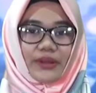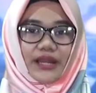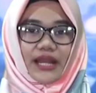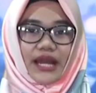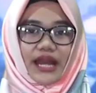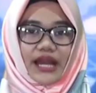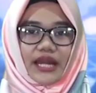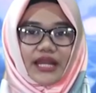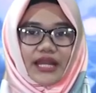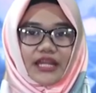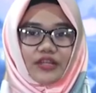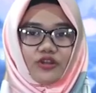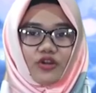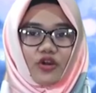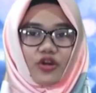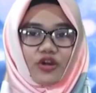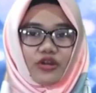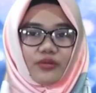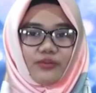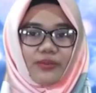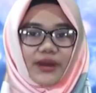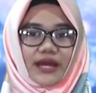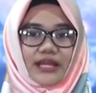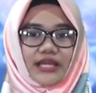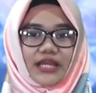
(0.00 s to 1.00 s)
penanganan
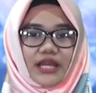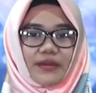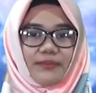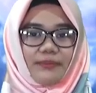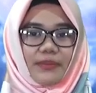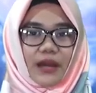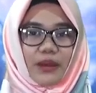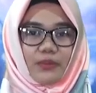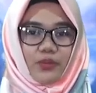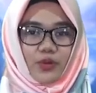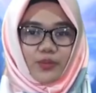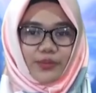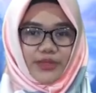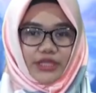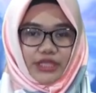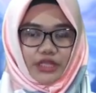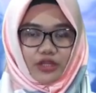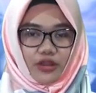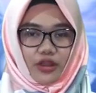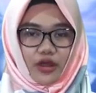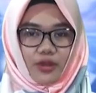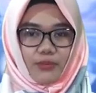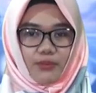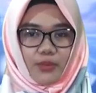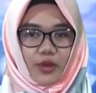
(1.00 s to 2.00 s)
korban gempa bumi di
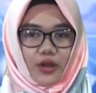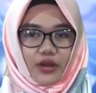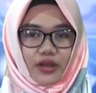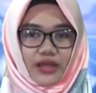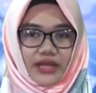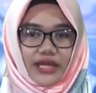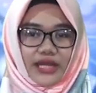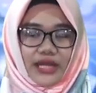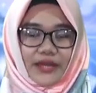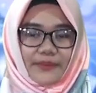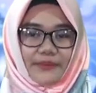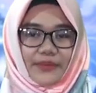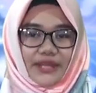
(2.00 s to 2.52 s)
Lombok,